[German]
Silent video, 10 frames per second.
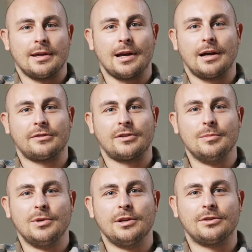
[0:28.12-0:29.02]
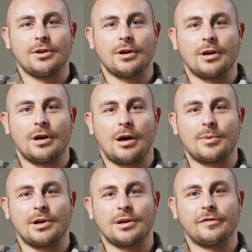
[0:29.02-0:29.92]
Ja, als Teamlead habe
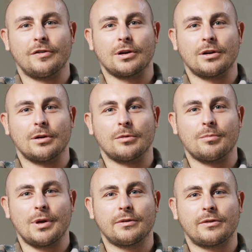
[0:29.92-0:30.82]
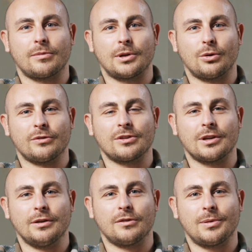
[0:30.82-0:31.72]
ich angefangen im März
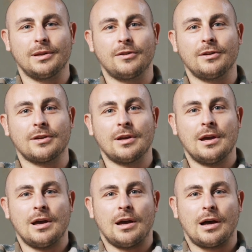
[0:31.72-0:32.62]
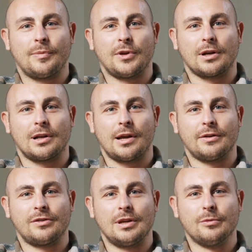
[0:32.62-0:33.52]
2023 habe da ein
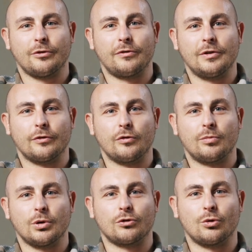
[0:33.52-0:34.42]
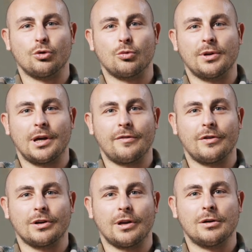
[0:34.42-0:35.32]
kleines Team von vier, fünf Personen und bin
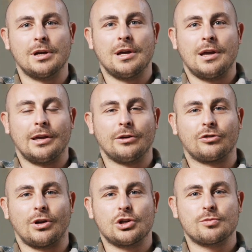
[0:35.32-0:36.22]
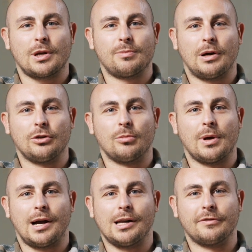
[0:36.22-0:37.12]
einfach ja, erster Ansprechpartner
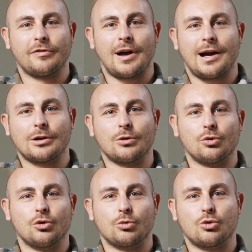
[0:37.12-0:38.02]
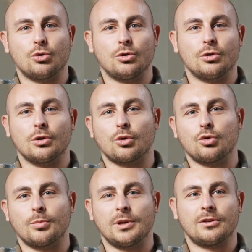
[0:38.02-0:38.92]
bei allen Fragen rund um Kunden,
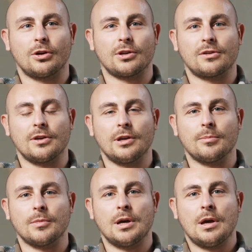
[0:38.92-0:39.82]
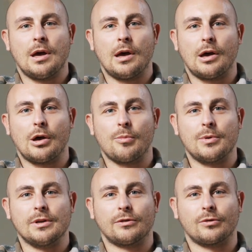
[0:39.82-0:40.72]
rund um interne Themen. Äh,
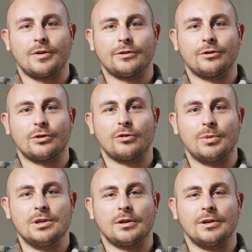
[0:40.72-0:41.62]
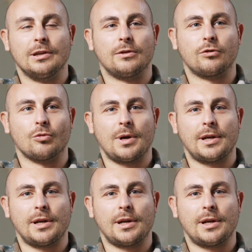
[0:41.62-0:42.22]
bin ja so quasi so das Bindeglied zum